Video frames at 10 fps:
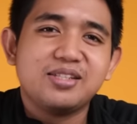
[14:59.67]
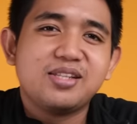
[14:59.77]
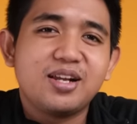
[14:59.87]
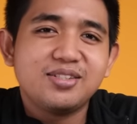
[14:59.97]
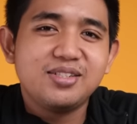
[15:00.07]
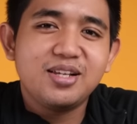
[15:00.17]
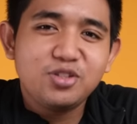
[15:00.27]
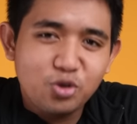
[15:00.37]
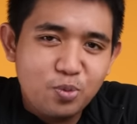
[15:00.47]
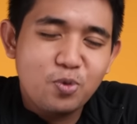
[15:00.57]
Secara
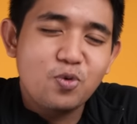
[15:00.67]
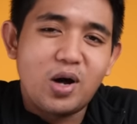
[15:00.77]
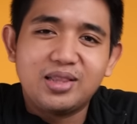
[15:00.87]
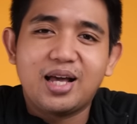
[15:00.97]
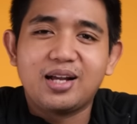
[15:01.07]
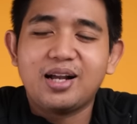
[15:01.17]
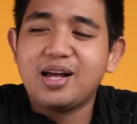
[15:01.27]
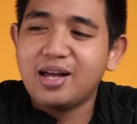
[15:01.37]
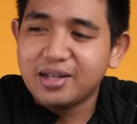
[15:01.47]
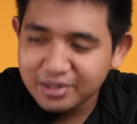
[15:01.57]
sinyal cukup kuat
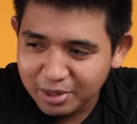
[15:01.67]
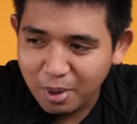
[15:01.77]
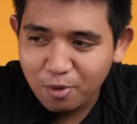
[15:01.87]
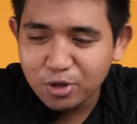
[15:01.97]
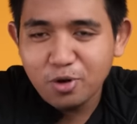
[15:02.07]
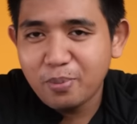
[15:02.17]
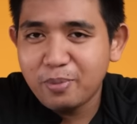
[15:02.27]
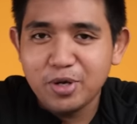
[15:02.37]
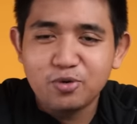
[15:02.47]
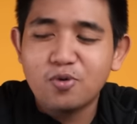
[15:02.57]
karena di bawah tuh sampai
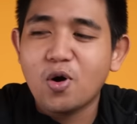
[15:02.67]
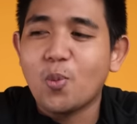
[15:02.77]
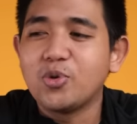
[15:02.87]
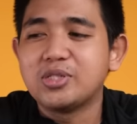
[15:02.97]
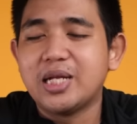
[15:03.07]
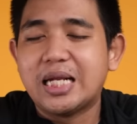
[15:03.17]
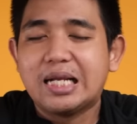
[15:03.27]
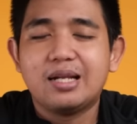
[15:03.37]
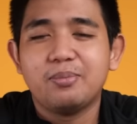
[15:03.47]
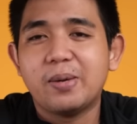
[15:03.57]
bingung gua ngomong
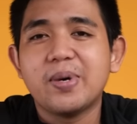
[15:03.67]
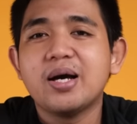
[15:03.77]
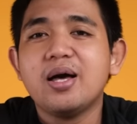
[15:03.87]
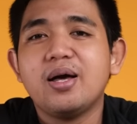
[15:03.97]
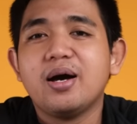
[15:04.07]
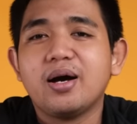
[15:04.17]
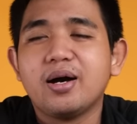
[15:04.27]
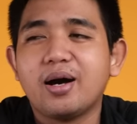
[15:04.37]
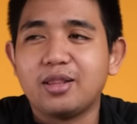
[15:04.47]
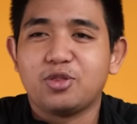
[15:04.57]
sendirian dan memang
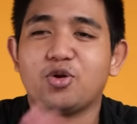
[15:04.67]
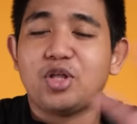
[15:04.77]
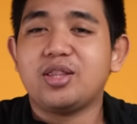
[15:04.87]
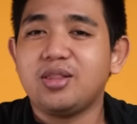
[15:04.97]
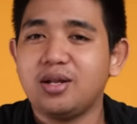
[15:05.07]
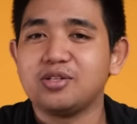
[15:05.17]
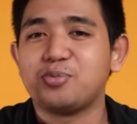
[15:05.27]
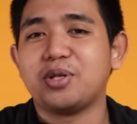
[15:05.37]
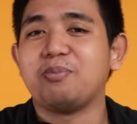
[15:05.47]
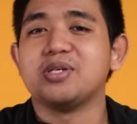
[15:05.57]
kantor kita tidak
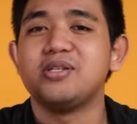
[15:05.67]
seperti pas